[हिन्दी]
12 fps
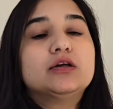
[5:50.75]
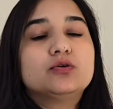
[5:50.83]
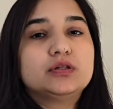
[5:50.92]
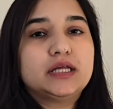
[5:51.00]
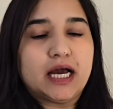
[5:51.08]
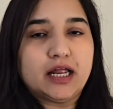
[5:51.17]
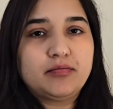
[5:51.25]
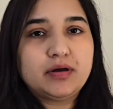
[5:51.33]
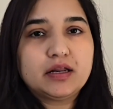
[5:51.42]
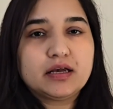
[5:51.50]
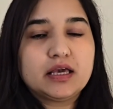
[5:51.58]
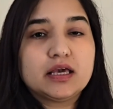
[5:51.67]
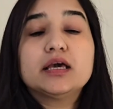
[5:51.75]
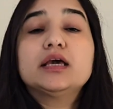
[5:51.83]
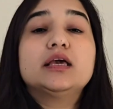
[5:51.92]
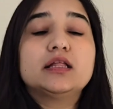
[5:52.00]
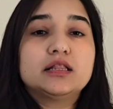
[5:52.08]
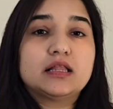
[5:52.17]
तो ध्यान में रखिए
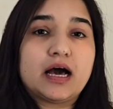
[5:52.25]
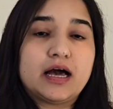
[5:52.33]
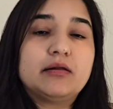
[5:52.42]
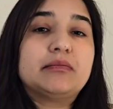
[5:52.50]
कि दाल